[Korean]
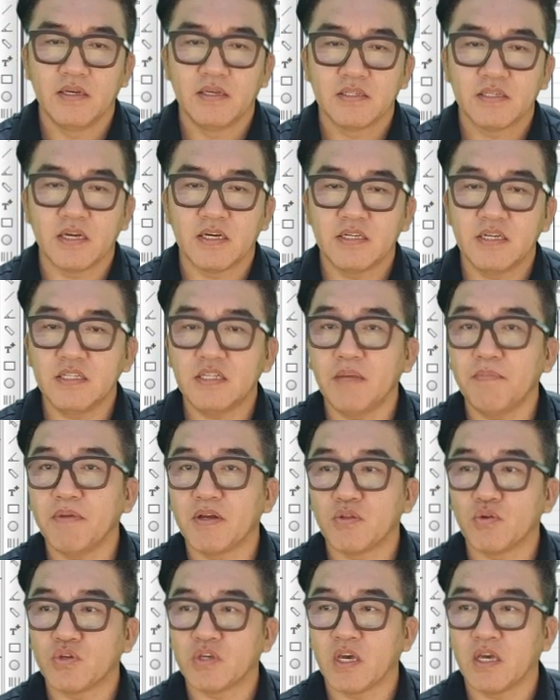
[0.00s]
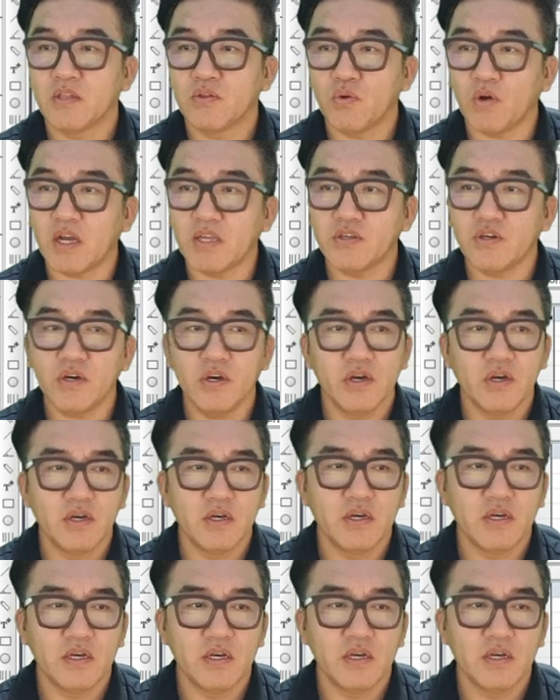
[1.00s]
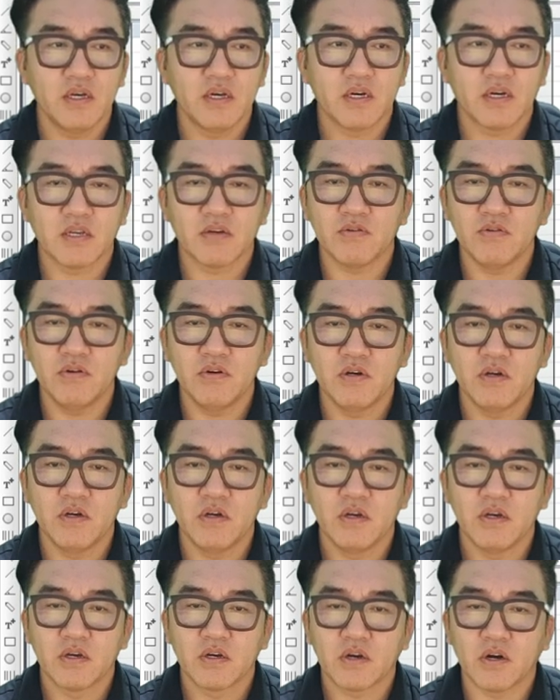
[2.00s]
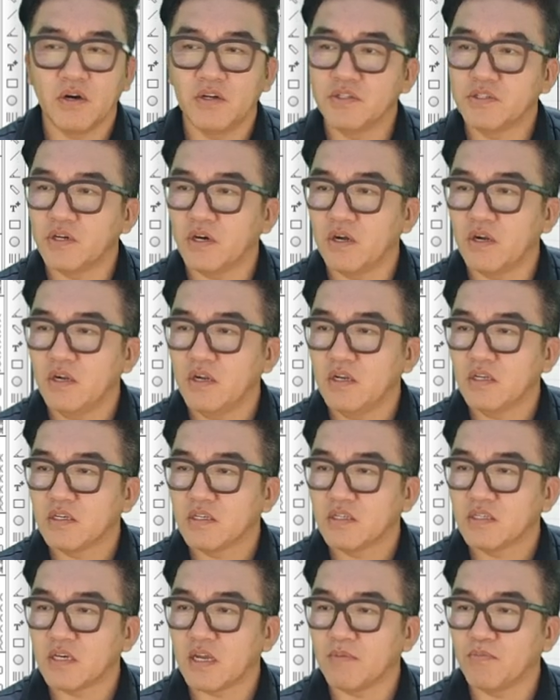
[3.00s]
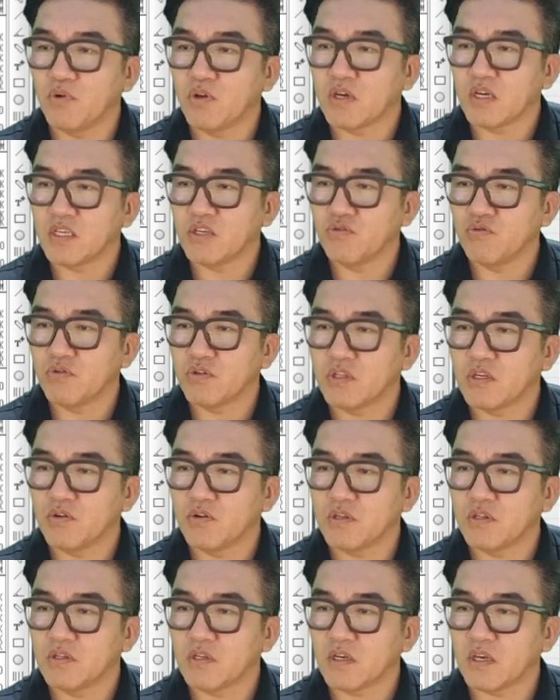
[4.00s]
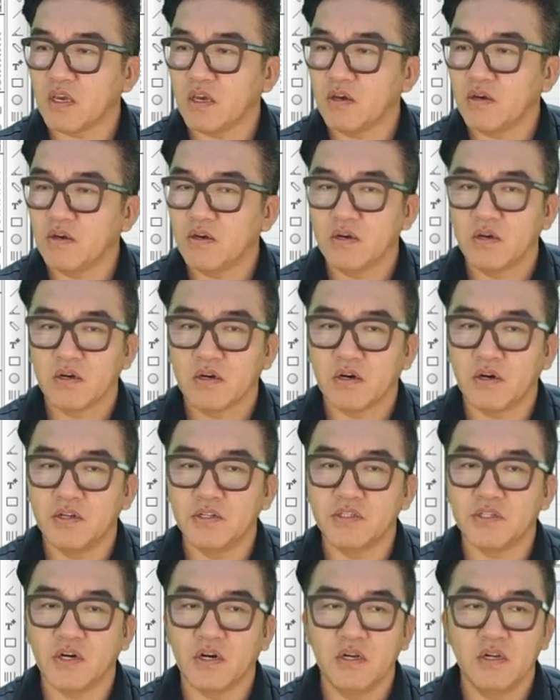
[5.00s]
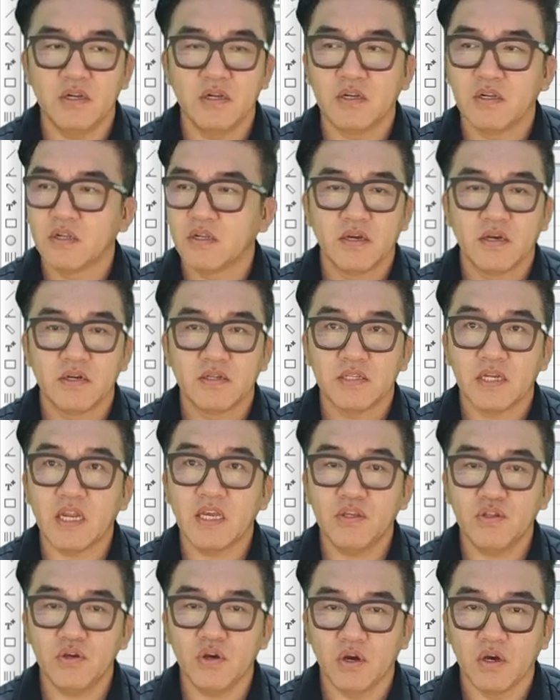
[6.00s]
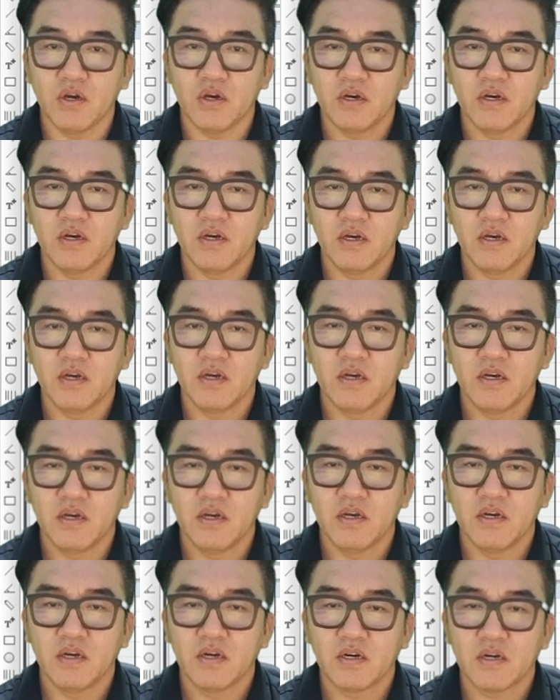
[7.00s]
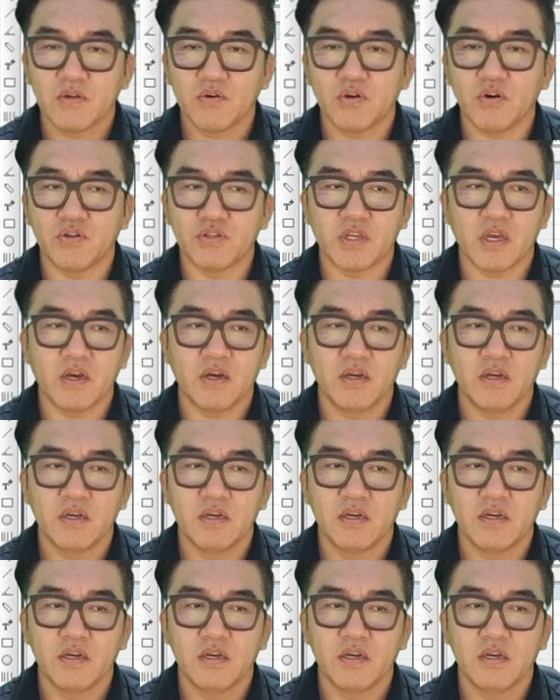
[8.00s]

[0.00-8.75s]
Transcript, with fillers: 자, 시스템 반도체. 똑같죠? 그리고 건설. 잘 안 보니까 지워, 지워드릴게요. 건설. 살아있죠? 이거 어때요?